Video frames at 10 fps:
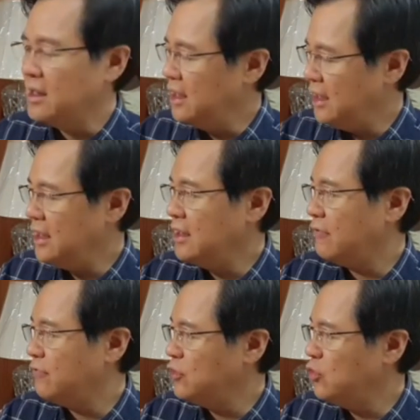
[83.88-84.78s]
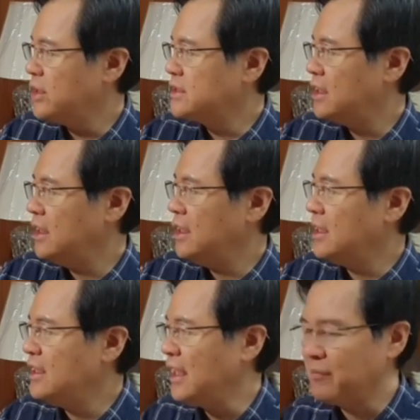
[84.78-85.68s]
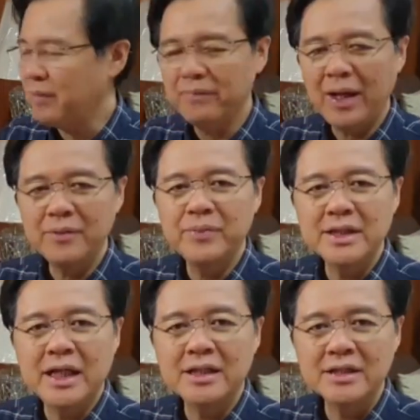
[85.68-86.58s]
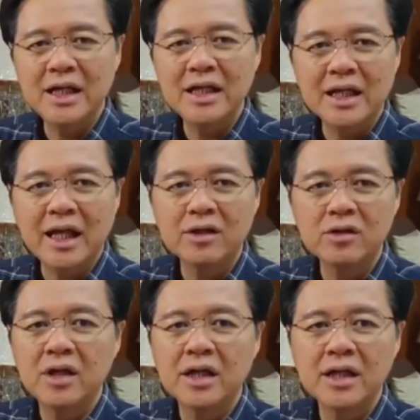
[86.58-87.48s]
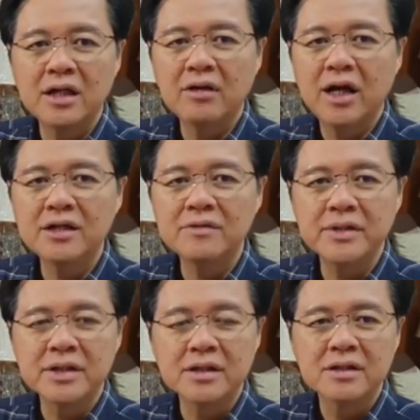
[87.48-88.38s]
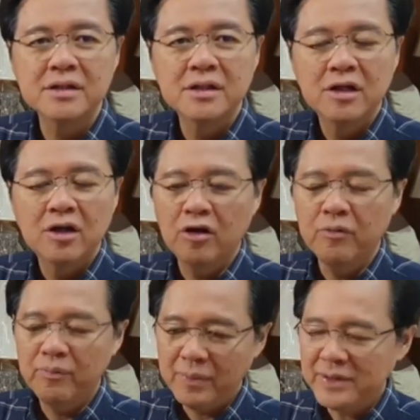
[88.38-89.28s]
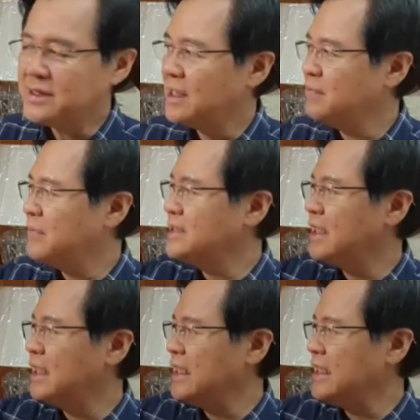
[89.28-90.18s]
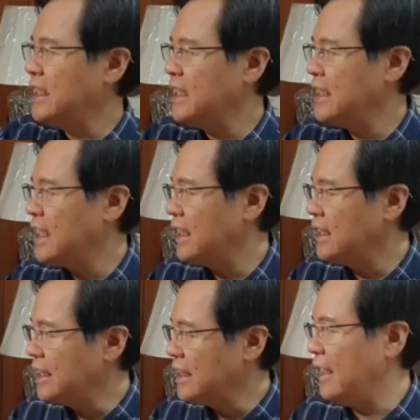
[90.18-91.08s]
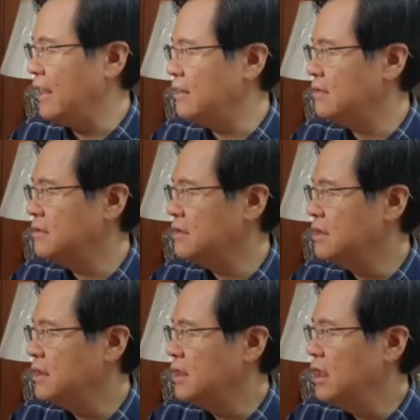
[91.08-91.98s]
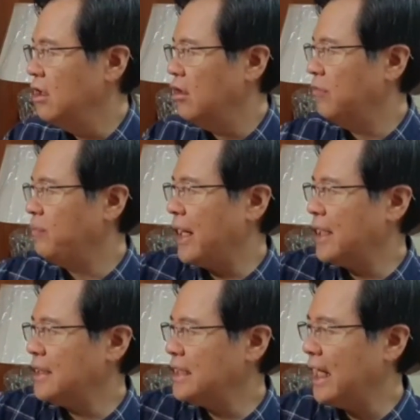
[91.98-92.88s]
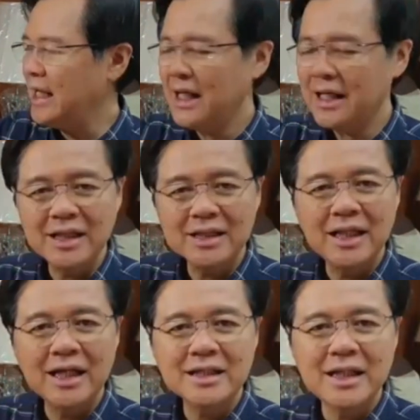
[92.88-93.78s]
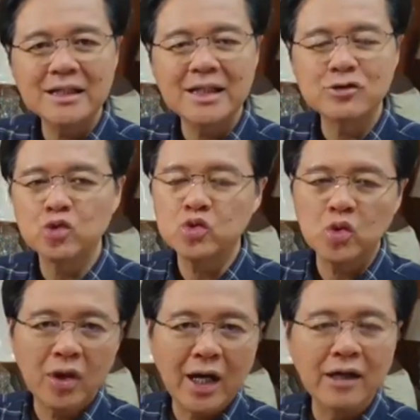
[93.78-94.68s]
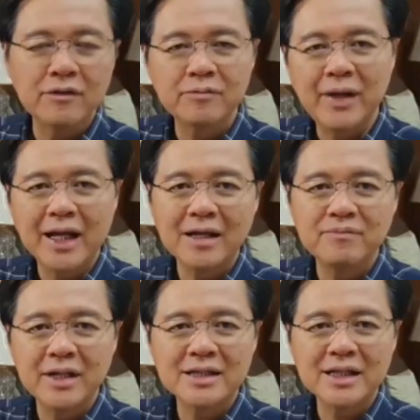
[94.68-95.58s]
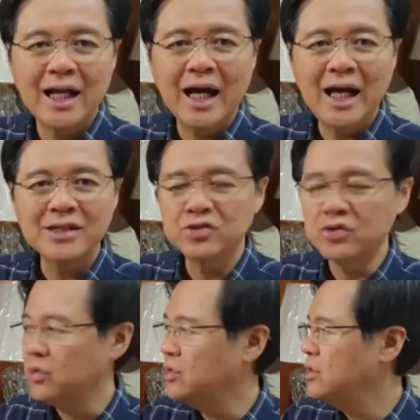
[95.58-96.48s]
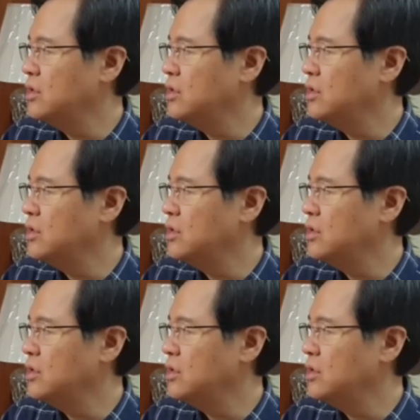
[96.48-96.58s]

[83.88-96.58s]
early, a few weeks earlier, nagpapalpitate na, irregular na yung heartbeat. O paminsan-minsan, hinihingal-hingal. O parang nilalagnat-lagnat, na susuka parang may trangkaso.